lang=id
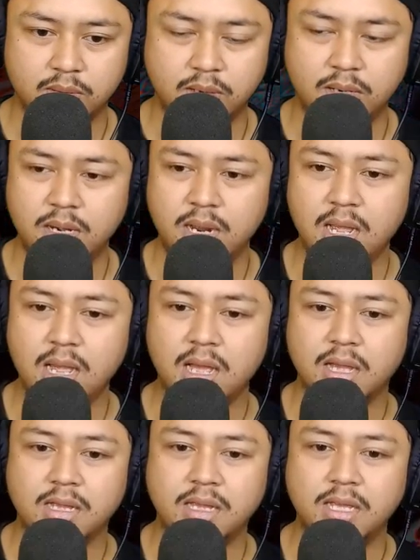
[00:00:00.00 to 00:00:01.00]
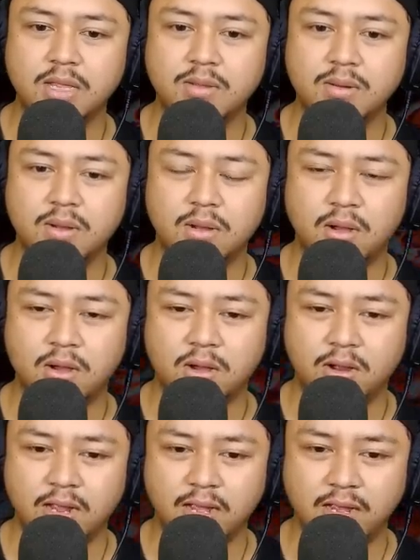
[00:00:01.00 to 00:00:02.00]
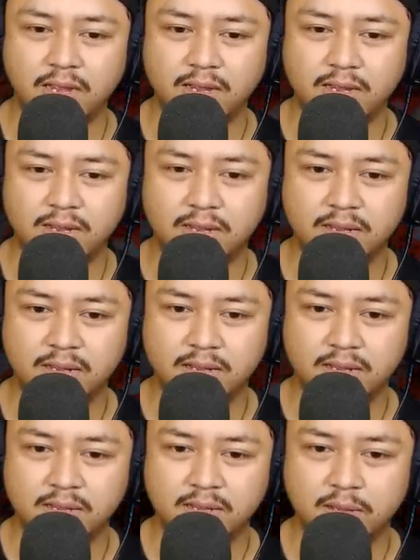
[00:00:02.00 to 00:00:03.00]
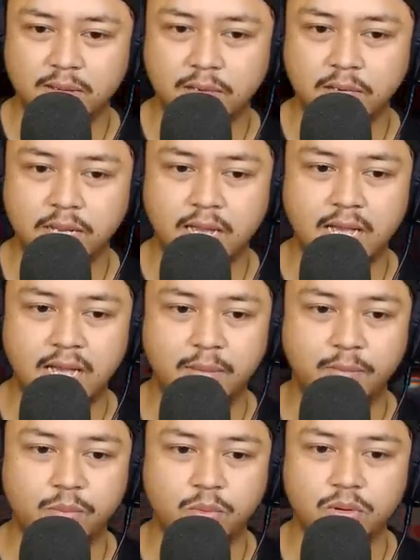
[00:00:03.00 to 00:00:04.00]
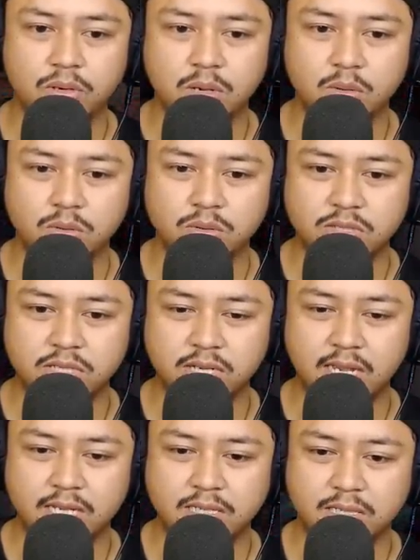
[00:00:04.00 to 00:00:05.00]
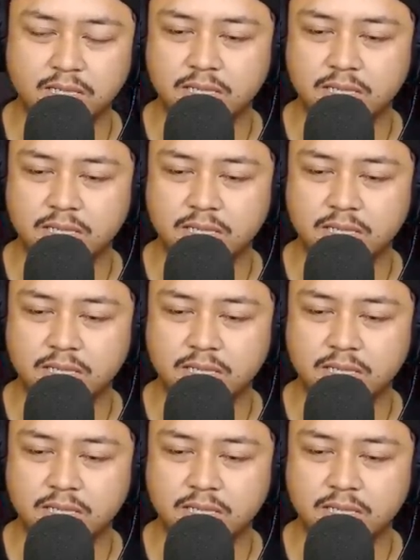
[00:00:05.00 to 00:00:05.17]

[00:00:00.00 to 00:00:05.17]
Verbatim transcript: Nah, gitu dong ya. Ya ampun kekunci, guys.